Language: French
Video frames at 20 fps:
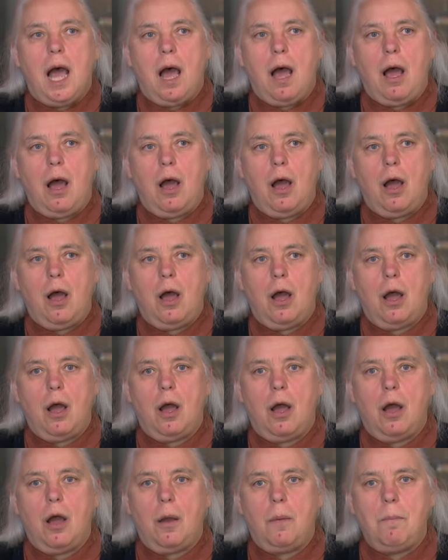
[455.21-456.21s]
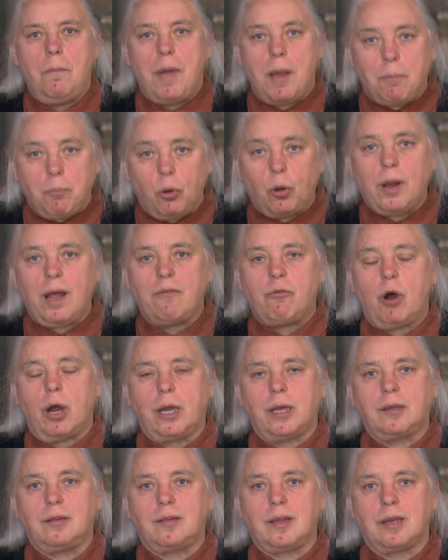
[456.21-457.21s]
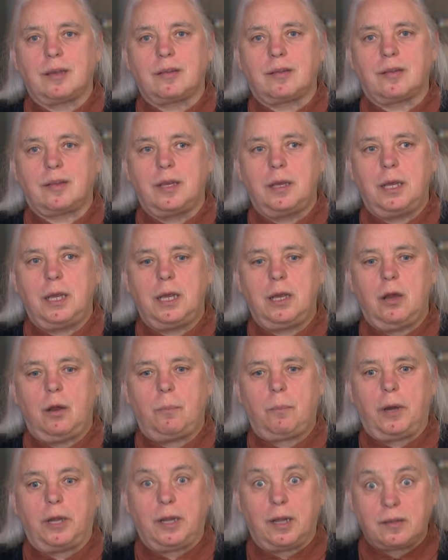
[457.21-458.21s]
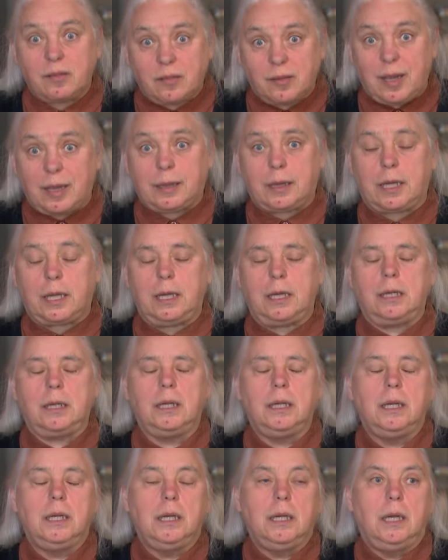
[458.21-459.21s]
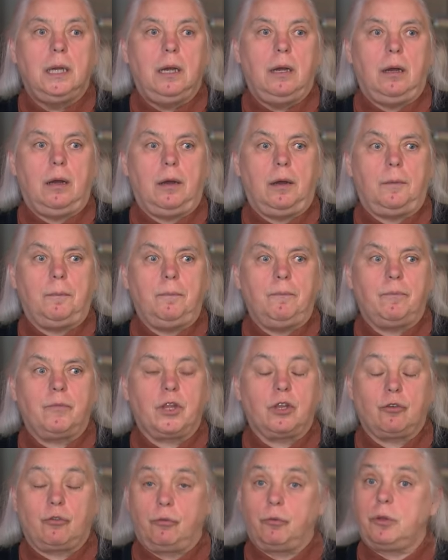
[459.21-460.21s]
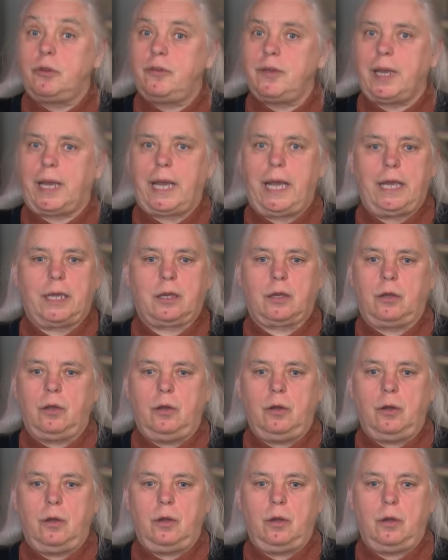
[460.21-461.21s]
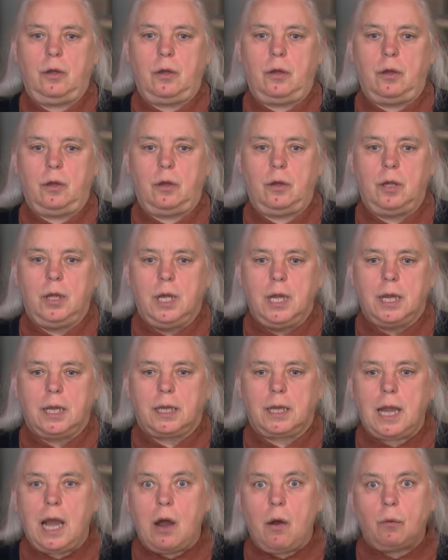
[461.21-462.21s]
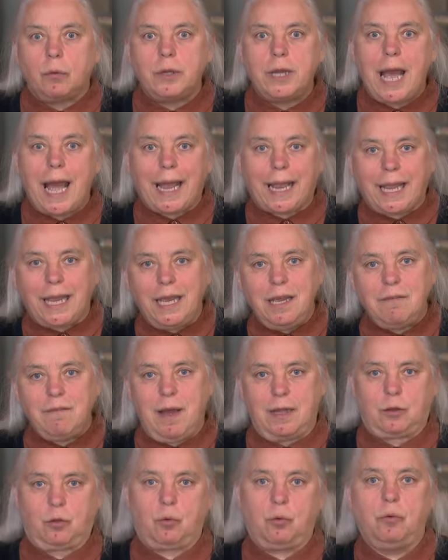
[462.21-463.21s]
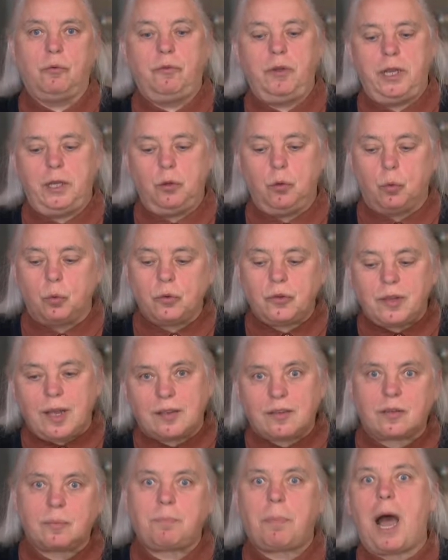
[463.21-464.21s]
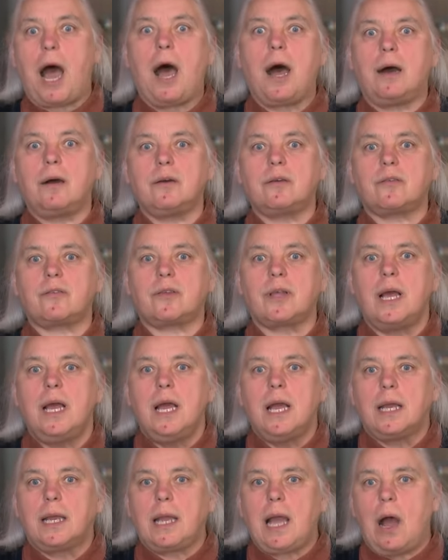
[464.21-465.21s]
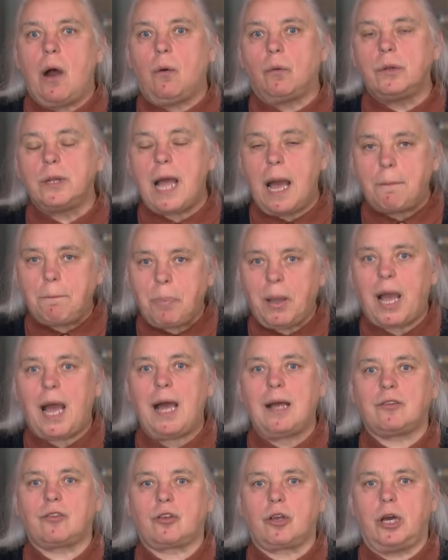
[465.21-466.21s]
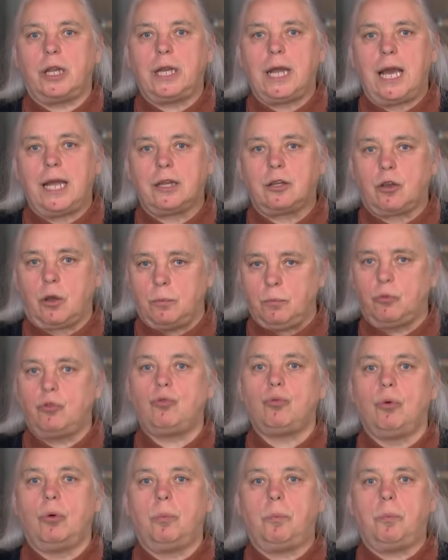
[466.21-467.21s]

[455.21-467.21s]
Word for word: Euh, mais pour l'avoir exercé euh, pendant sept ans, euh, je vous dirais que euh, quand on arrive à trouver nos espaces, quand on apprend à se connaître comme duo